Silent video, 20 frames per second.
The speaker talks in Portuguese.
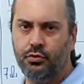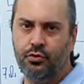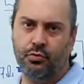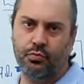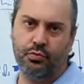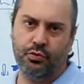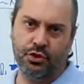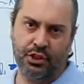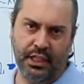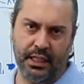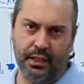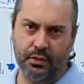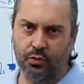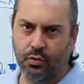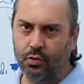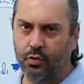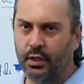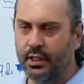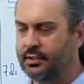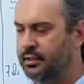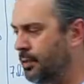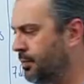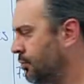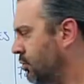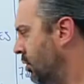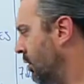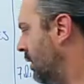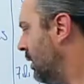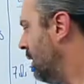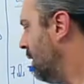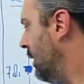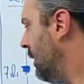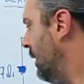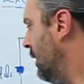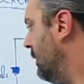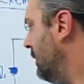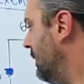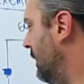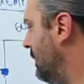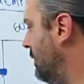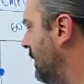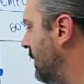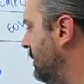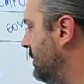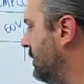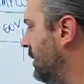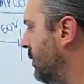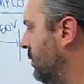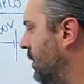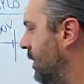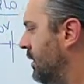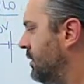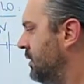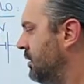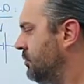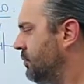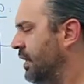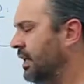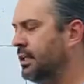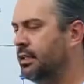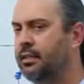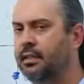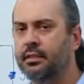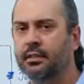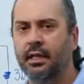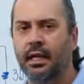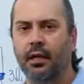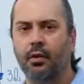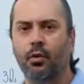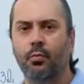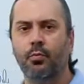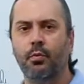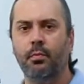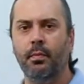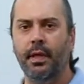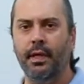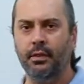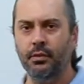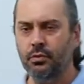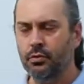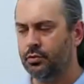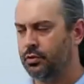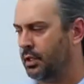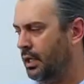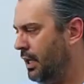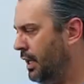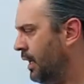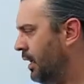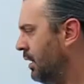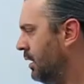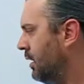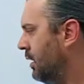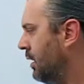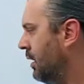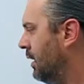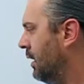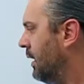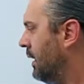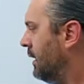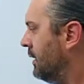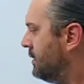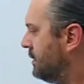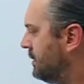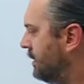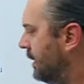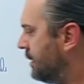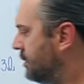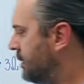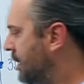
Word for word: de um gerador ou receptor, na tensão a gente vai acreditar como menos E. Se a